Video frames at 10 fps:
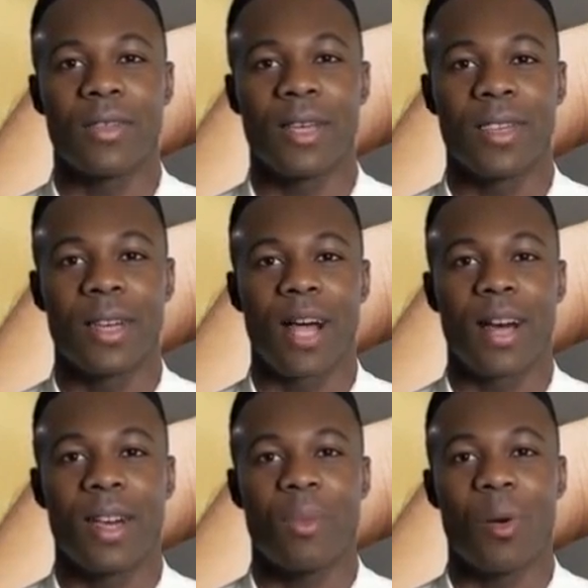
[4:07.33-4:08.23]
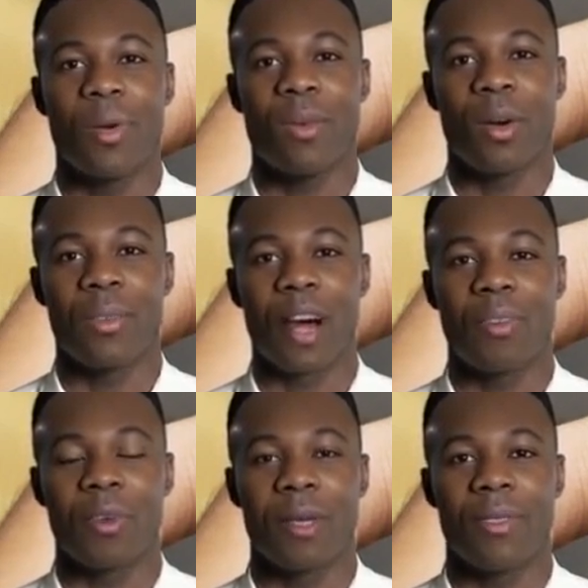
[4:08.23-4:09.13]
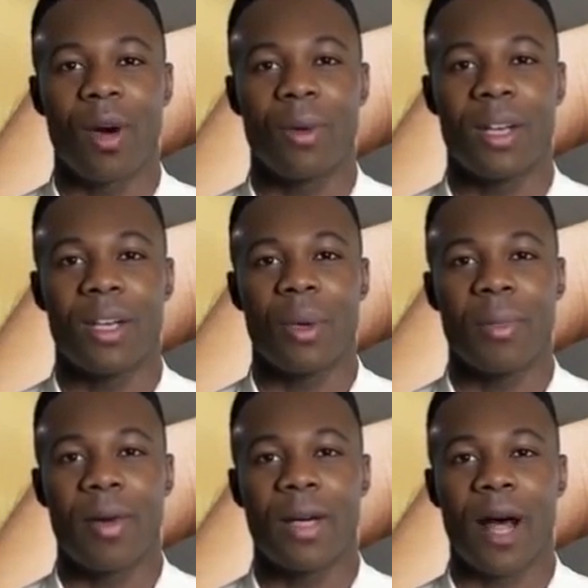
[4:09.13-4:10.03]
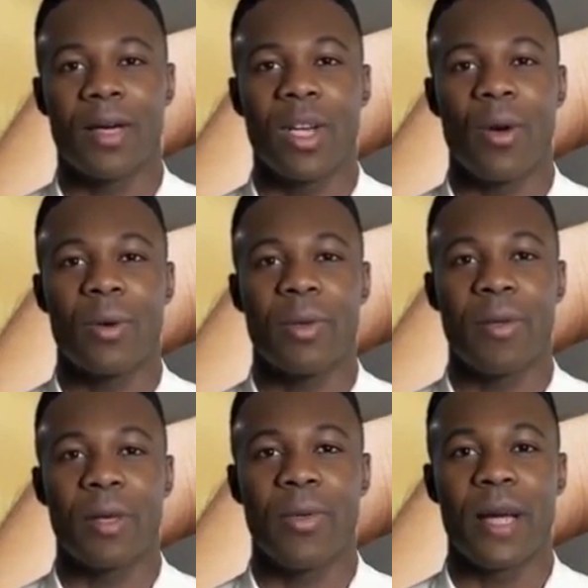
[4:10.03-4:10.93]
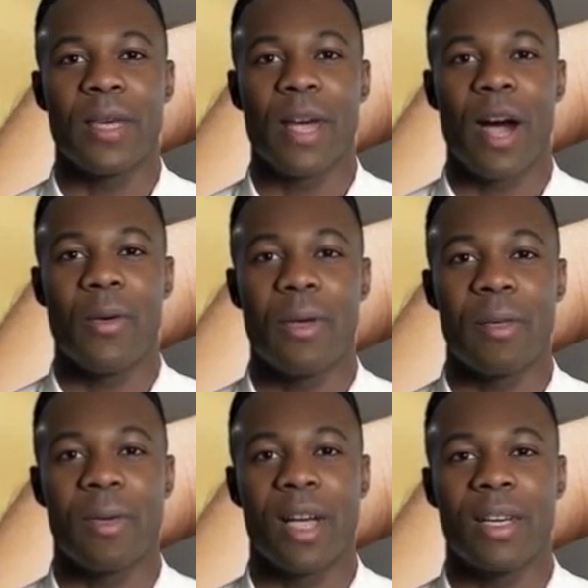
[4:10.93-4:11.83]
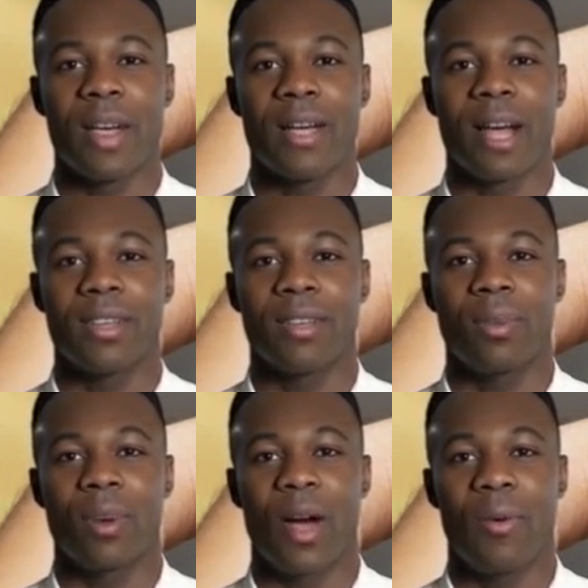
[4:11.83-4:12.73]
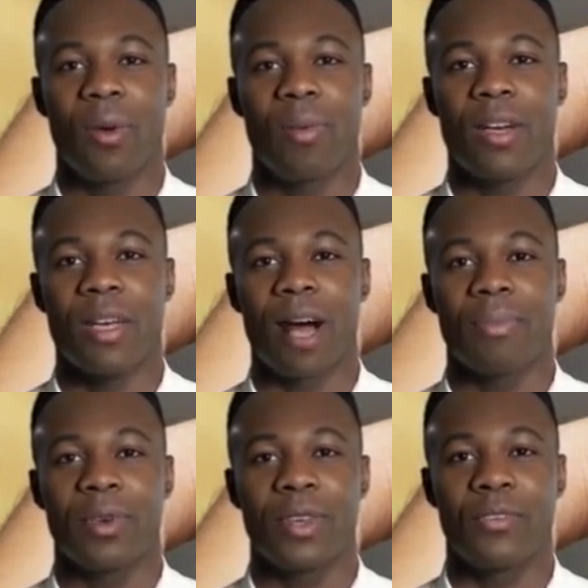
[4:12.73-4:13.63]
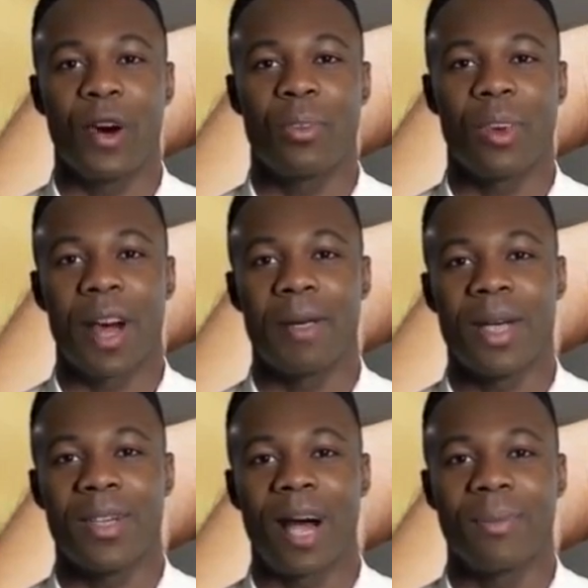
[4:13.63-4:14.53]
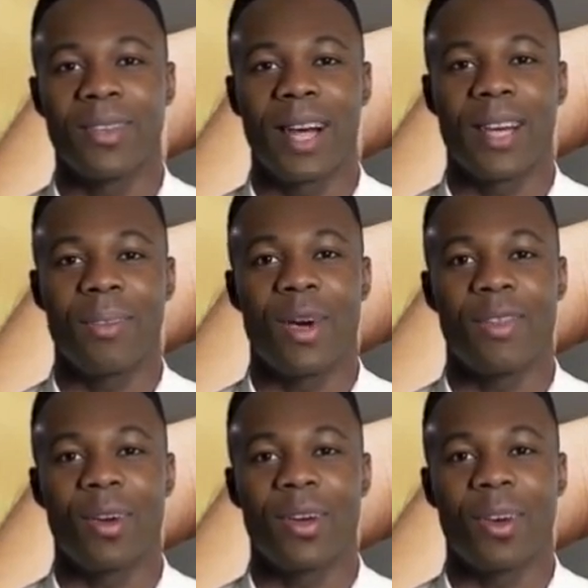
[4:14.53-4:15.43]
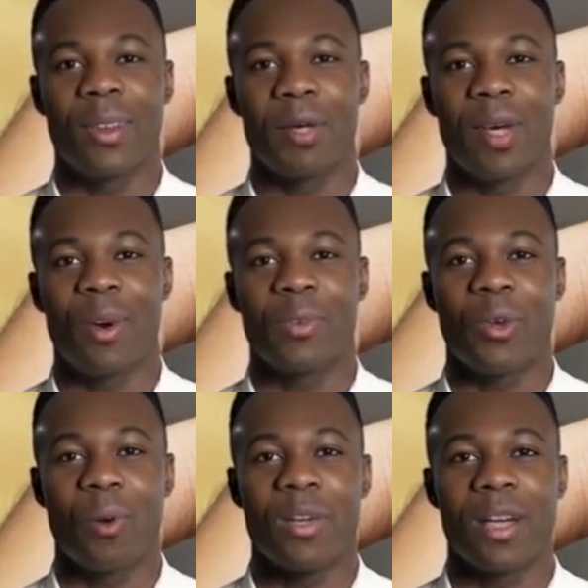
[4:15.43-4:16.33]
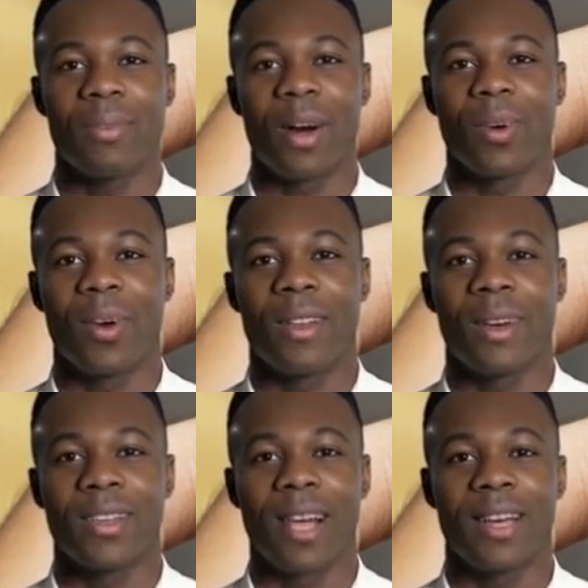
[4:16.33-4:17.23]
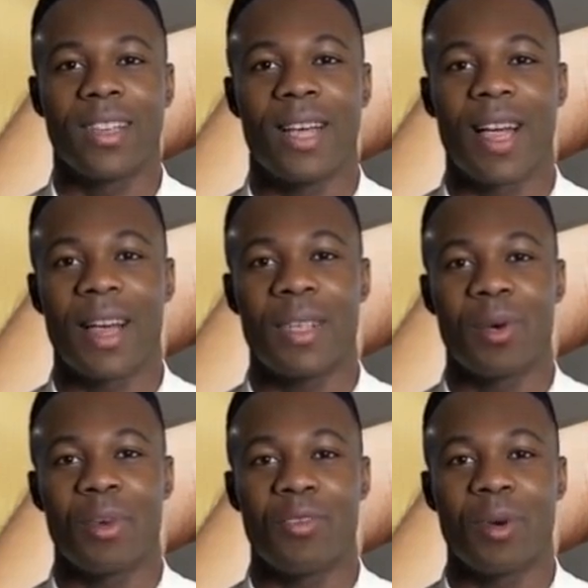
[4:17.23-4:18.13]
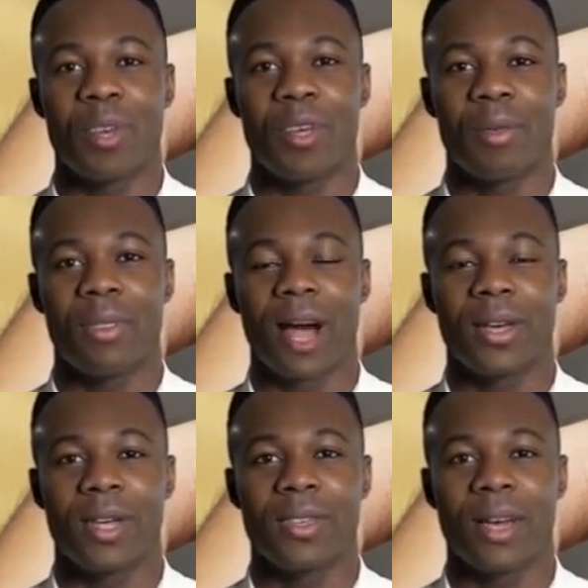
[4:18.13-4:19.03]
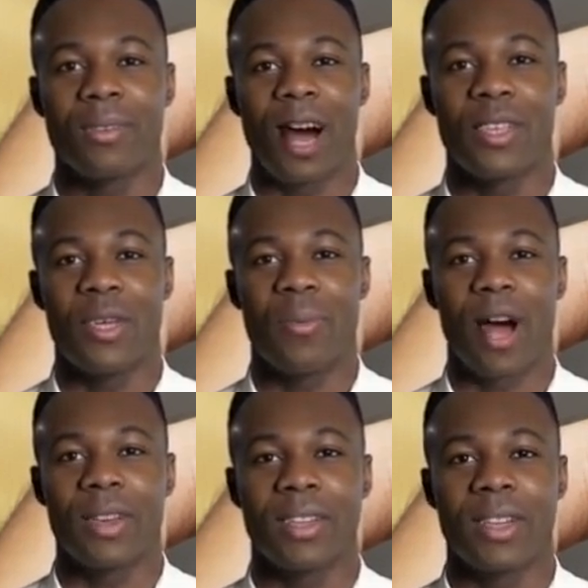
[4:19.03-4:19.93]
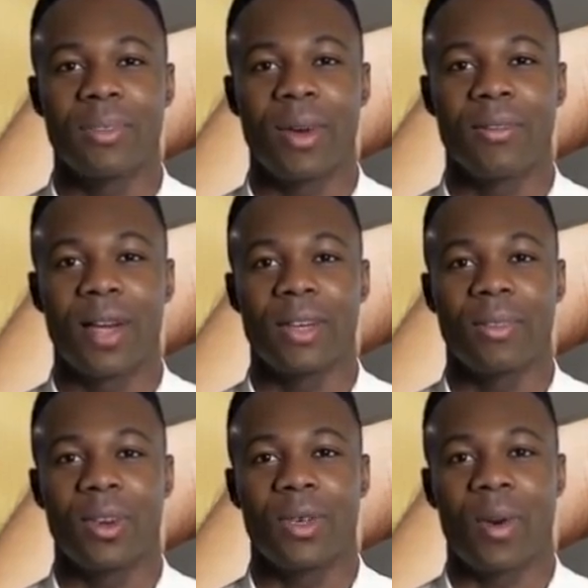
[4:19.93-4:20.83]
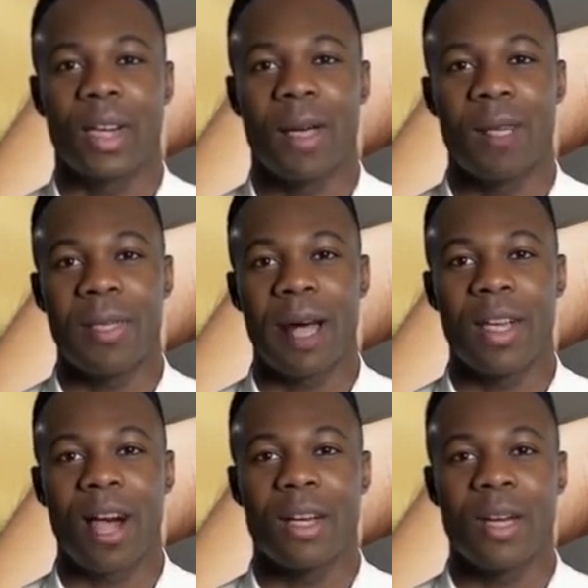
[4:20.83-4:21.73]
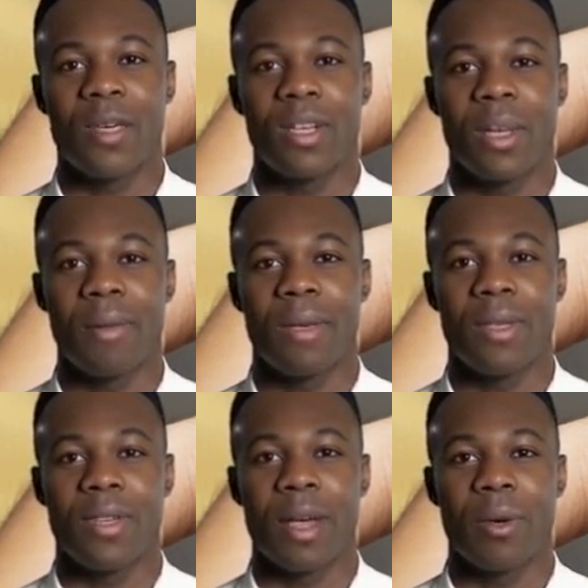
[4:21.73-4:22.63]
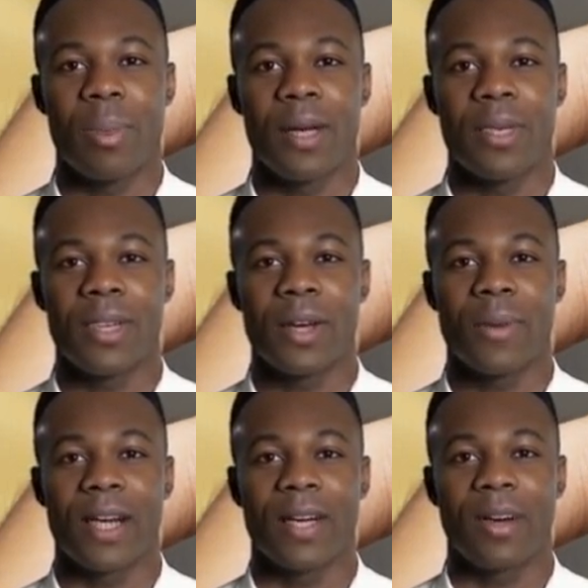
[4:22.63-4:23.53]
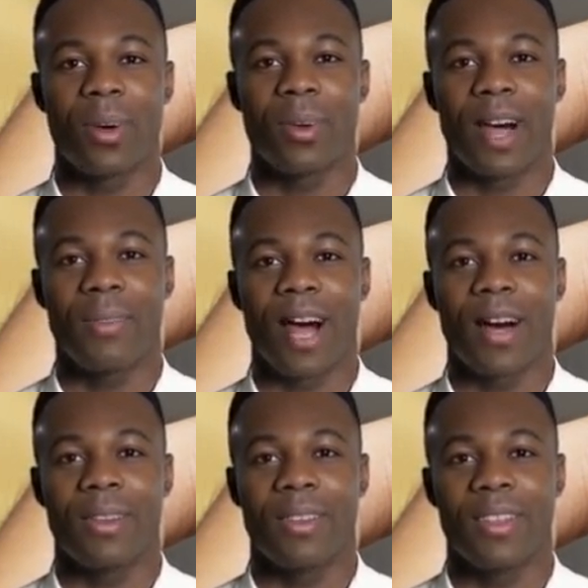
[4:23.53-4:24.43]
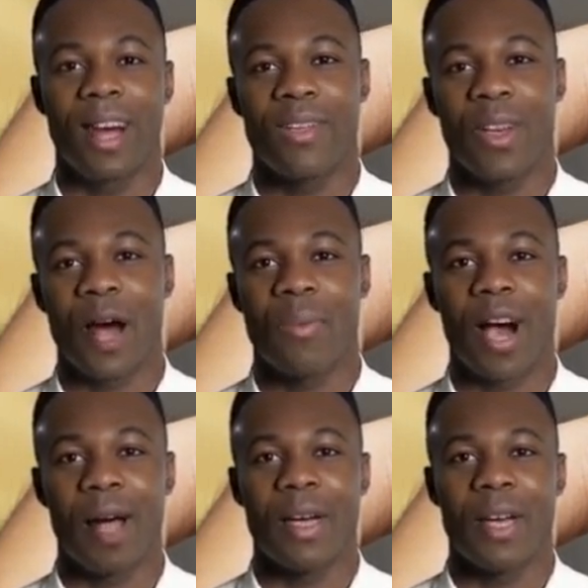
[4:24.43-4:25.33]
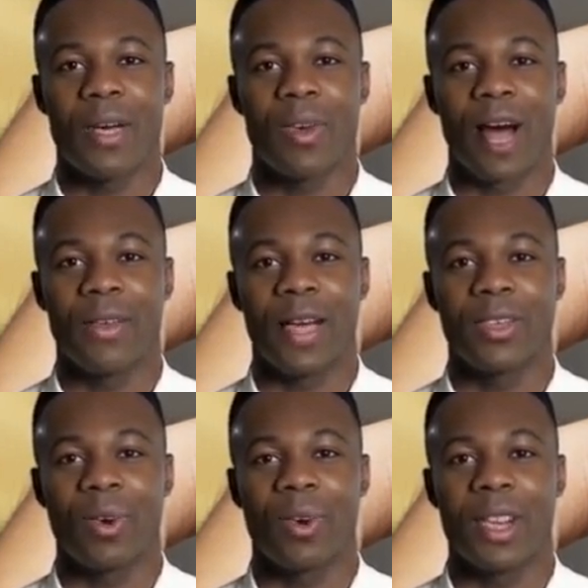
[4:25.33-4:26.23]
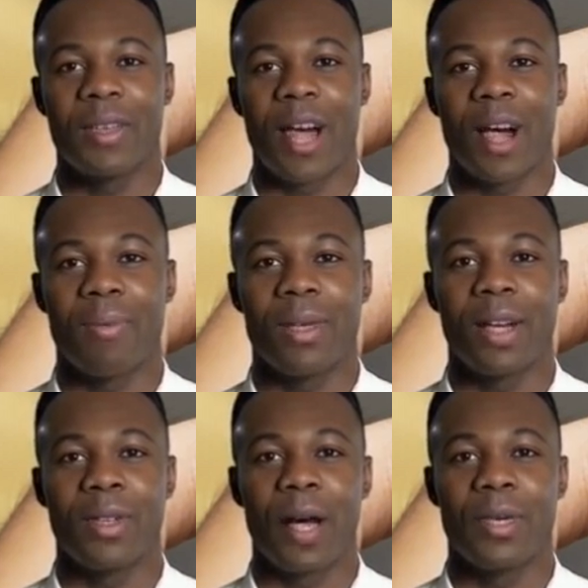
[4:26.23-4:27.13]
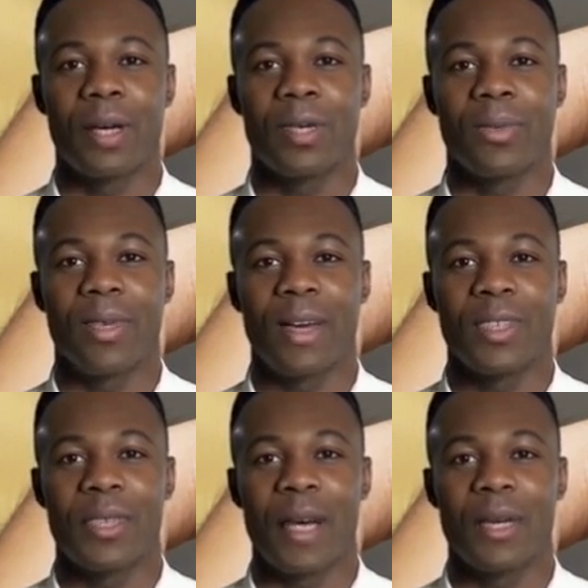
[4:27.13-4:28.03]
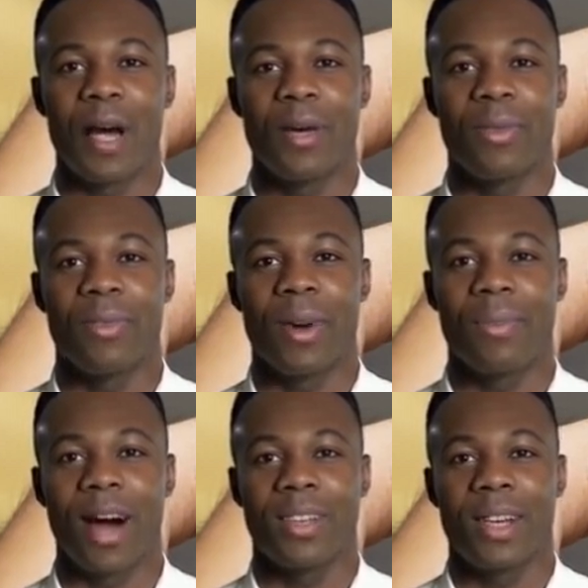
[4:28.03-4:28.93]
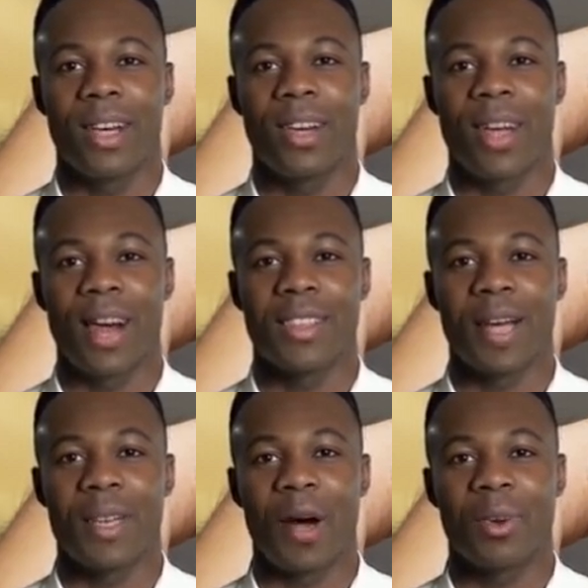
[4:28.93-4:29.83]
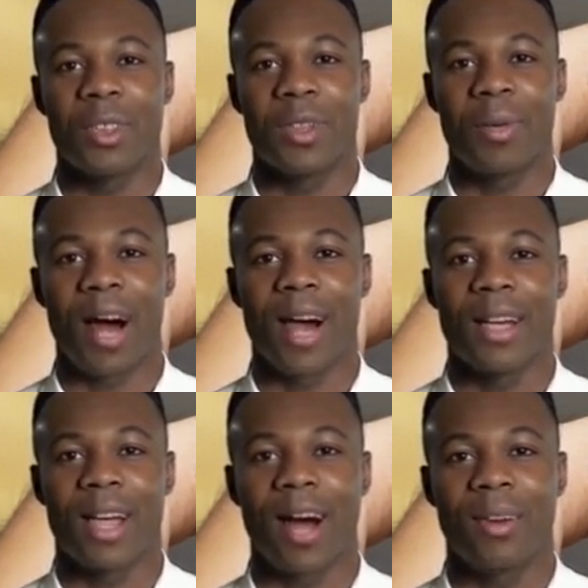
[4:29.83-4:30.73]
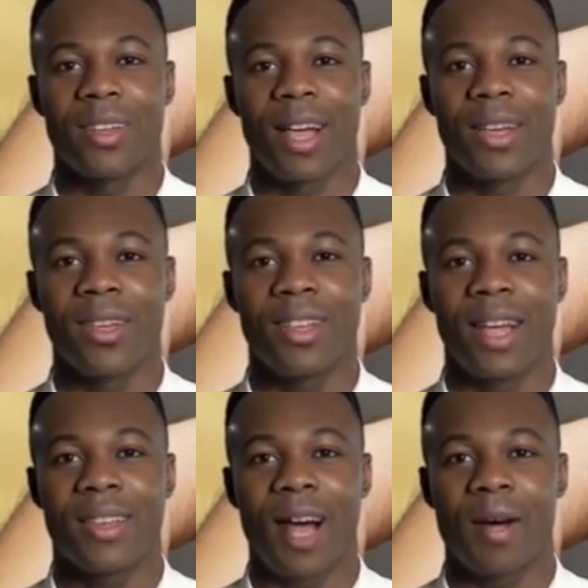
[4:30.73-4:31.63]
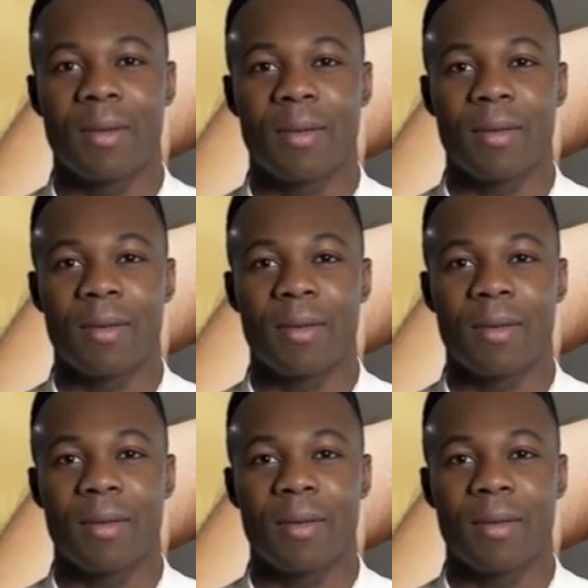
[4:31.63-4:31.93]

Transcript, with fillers: Das Senderangebot von Waipu ist umfangreicher und vielfältiger. In den letzten Monaten hat Waipu monatlich am Senderportfolio geschraubt und immer neue Bezahlsender hinzugefügt, welches im Basispreis des Perfect Plus Paketes enthalten ist. Satu bietet dir weniger Programme an, dafür aber alle Regionalversionen der öffentlich-rechtlichen Fernsehsender, private Regionalsender und sogar einige ausländische Sender.